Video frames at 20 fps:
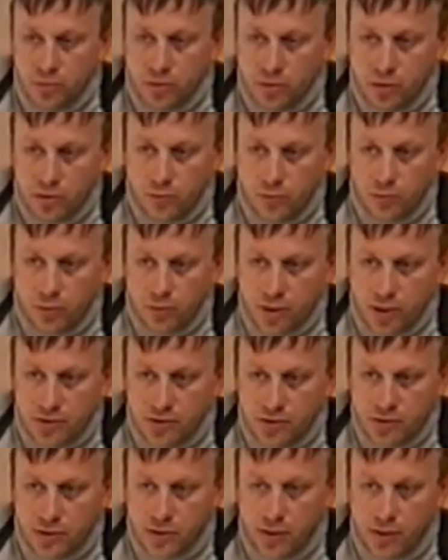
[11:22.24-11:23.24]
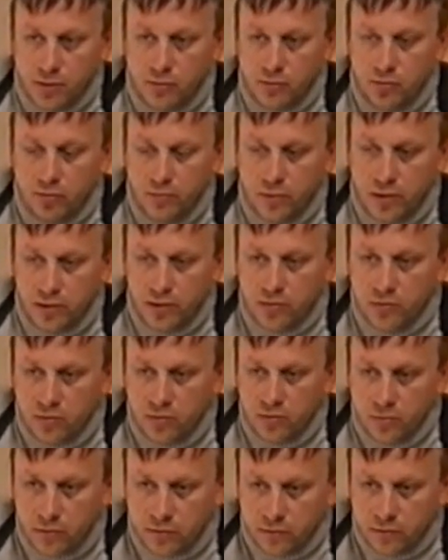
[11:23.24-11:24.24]
O potencjalnym
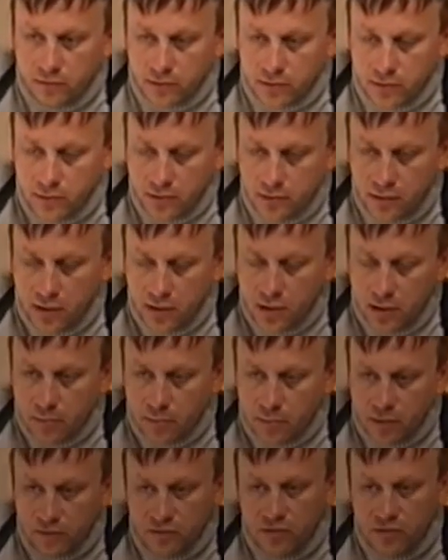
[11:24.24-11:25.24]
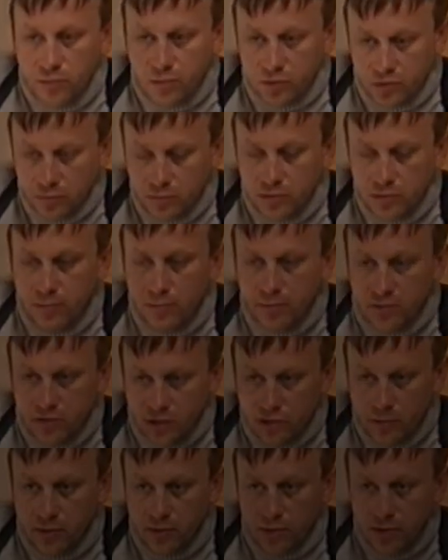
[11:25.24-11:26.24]
porwaniu oczywiście zostają
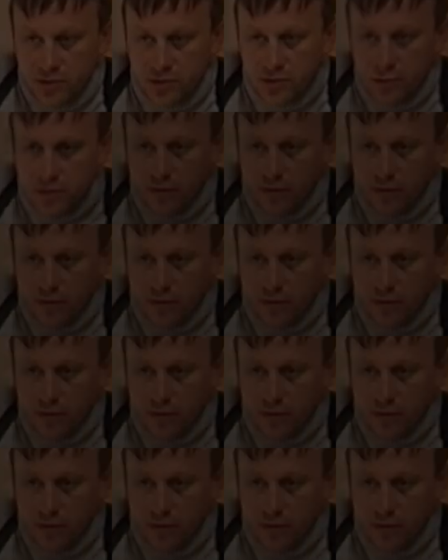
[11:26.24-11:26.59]
powiadomieni również